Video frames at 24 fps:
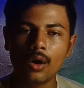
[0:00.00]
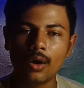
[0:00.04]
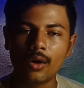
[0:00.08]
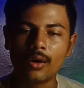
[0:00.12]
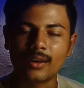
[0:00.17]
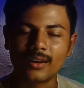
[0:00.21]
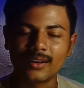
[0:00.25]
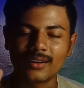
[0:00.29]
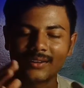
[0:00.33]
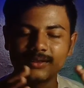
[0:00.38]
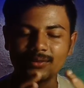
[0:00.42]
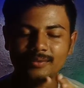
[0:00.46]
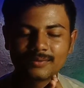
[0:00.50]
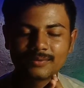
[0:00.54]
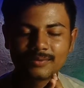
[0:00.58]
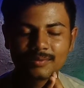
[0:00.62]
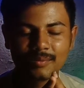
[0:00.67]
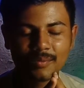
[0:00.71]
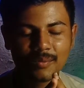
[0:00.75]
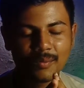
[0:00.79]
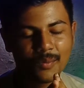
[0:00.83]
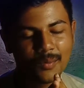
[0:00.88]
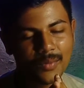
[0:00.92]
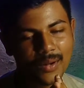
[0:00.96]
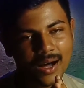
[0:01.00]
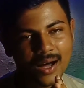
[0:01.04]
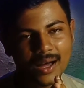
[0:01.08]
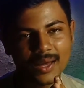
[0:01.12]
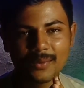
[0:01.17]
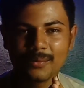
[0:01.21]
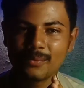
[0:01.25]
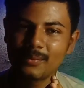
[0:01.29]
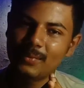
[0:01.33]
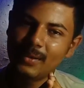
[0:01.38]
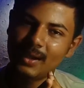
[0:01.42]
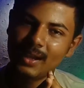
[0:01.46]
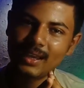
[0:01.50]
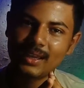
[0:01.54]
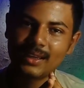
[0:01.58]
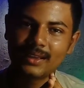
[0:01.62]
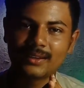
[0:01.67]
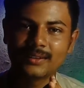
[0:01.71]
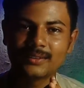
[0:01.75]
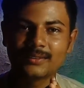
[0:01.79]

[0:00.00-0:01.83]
और बाय बाय